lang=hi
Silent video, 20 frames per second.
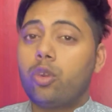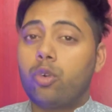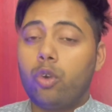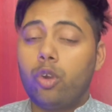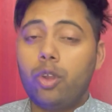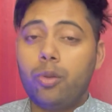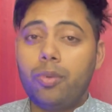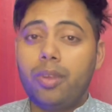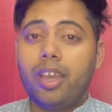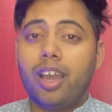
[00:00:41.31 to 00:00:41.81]

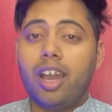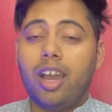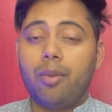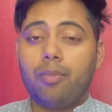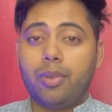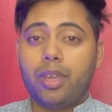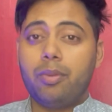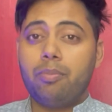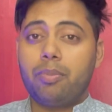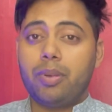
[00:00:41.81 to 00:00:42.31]
कोई भी
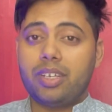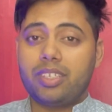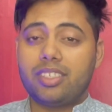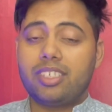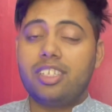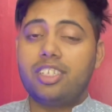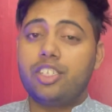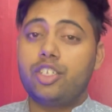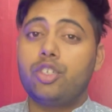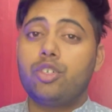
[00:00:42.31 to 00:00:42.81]
आपकी
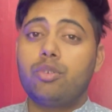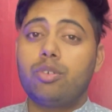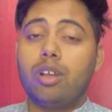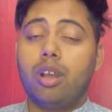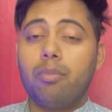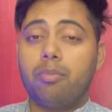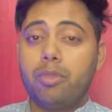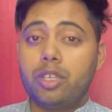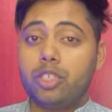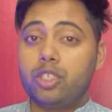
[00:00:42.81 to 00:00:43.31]
पर्सनल चीज़ों
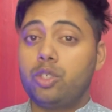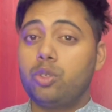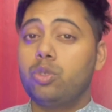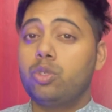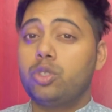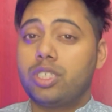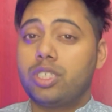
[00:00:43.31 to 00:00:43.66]
का मिस